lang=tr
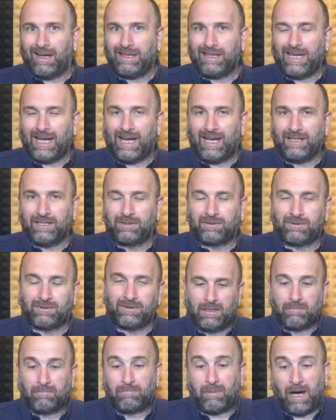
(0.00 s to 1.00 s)
yani
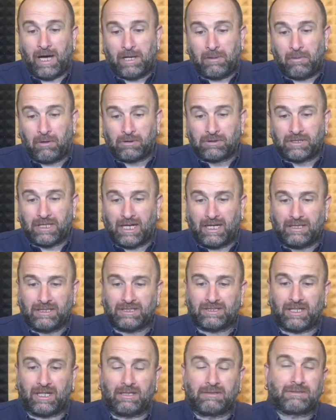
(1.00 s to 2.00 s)
Türk Barboza
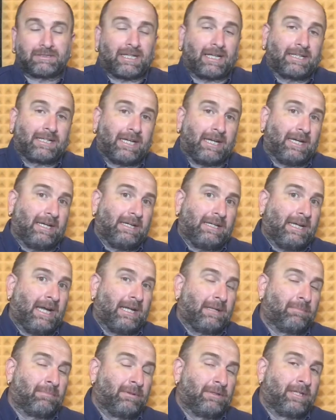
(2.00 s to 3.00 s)
işte Sake
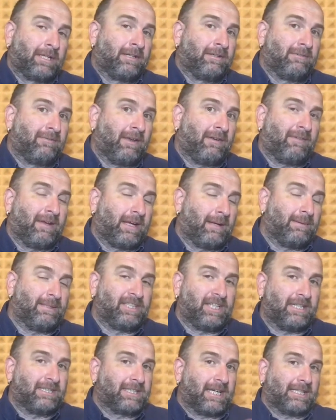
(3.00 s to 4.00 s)
yani bunların ne
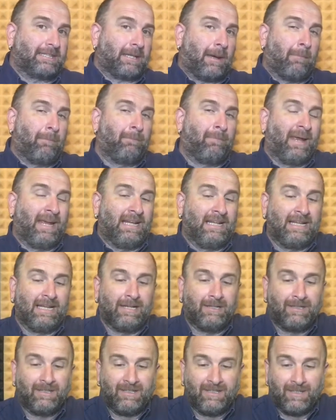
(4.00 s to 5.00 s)
verileceği zaten
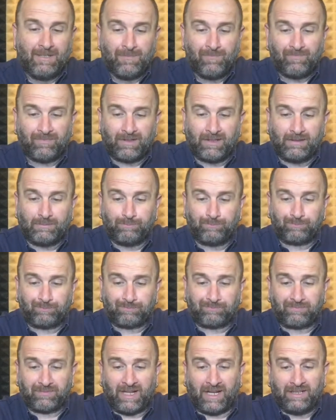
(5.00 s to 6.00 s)
belli. Ee,
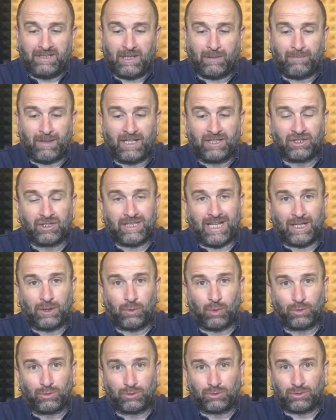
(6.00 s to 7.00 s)
yani
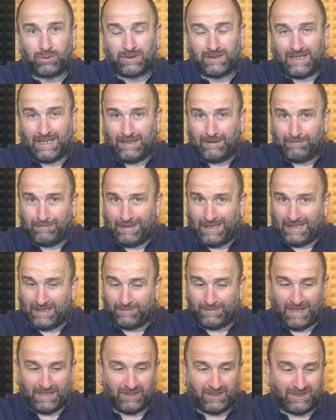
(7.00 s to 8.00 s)
yabancılar konusunda
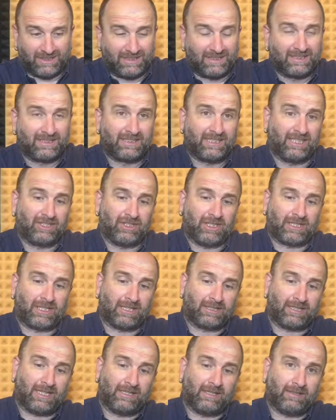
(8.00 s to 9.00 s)
biraz bence sıkıntı yaşayacak
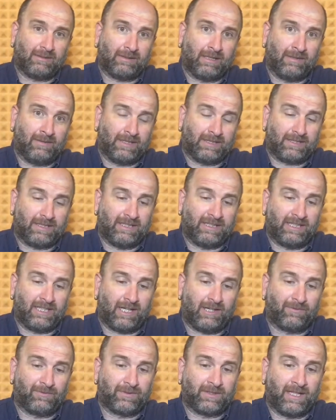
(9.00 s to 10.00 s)
Hatay. Evet iki
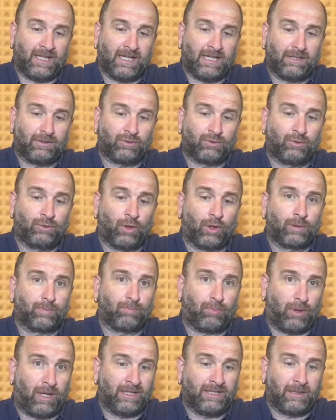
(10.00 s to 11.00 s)
haftaya
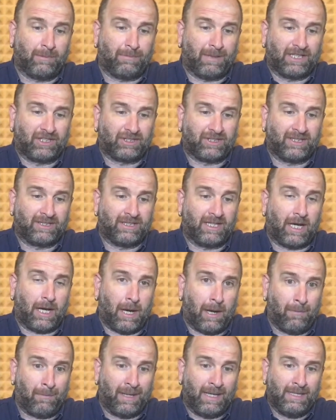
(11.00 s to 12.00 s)
4 puanla başladı
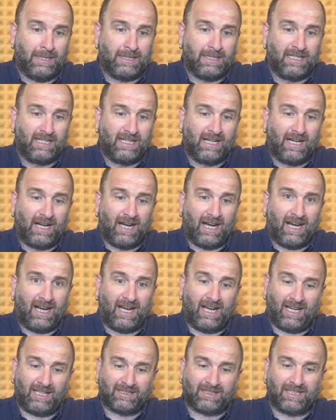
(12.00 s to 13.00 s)
ama
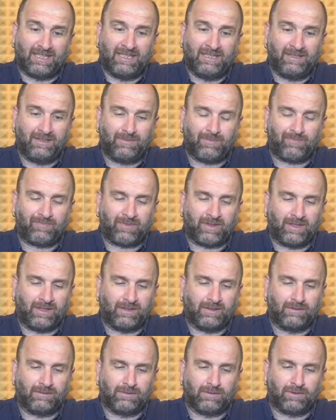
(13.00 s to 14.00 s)
Hatay'ın
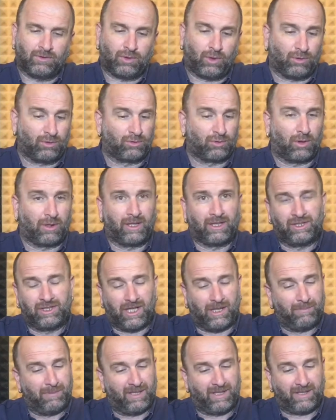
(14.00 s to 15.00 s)
e, çok
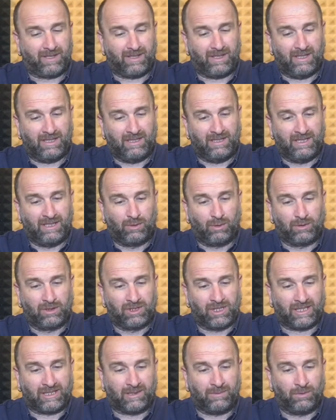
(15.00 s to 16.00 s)
zorlanacağı bir e, lig
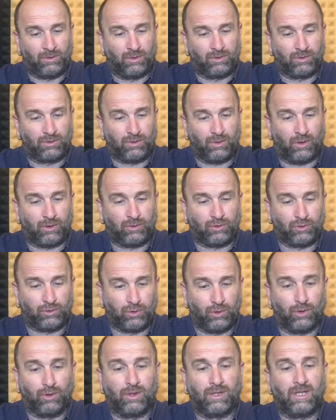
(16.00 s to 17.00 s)
olacak gibi gözüküyor
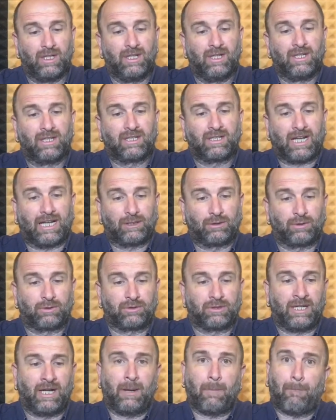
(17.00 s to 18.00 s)
şu
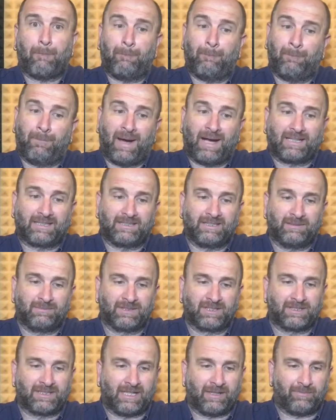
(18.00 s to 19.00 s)
kadrosuna
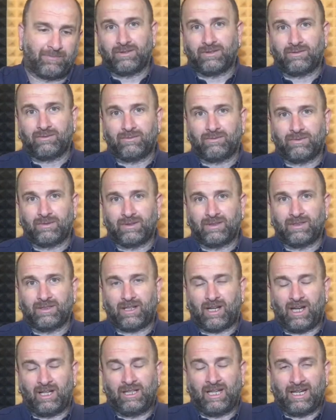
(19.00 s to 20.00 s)
baktığımızda. E,
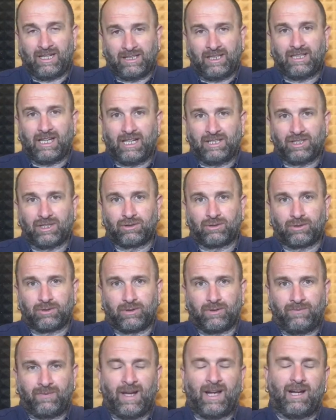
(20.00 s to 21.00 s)
Alanya'da daha
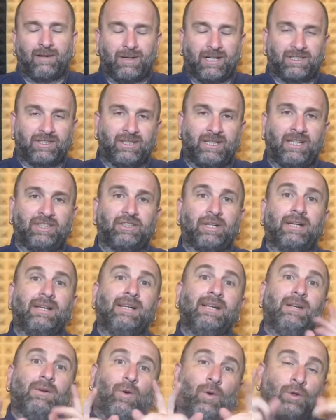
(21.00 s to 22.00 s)
cesurdu. Fenerbahçe'de işte
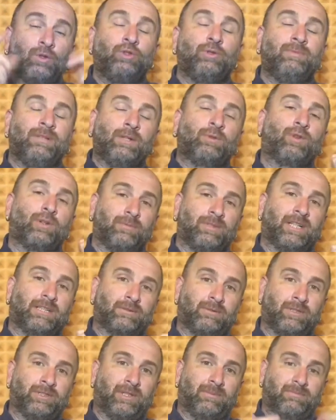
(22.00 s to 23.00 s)
o cümleyi
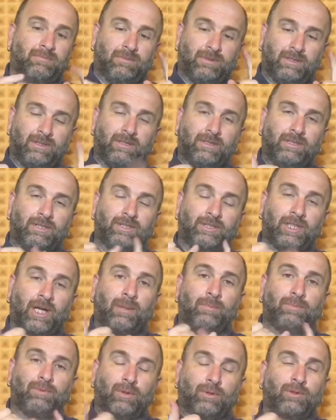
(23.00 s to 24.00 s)
kurmayacaksın hocam.
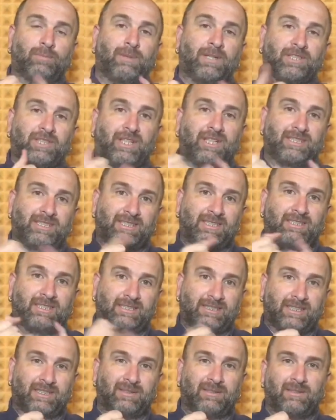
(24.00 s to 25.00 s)
Şampiyonluk
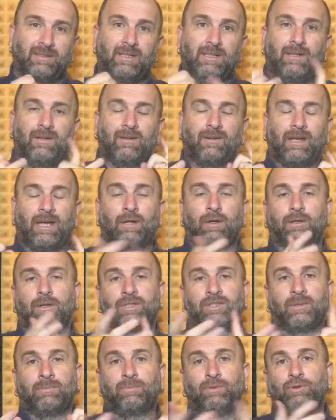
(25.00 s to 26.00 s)
başarısızlıktır. Erol
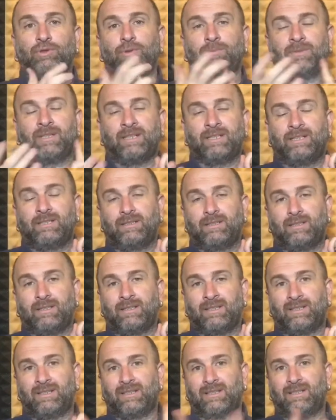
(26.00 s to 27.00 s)
Hoca bu cümlenin
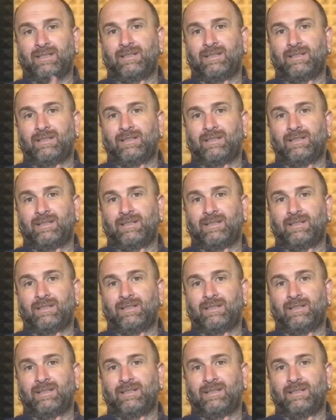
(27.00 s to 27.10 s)
e,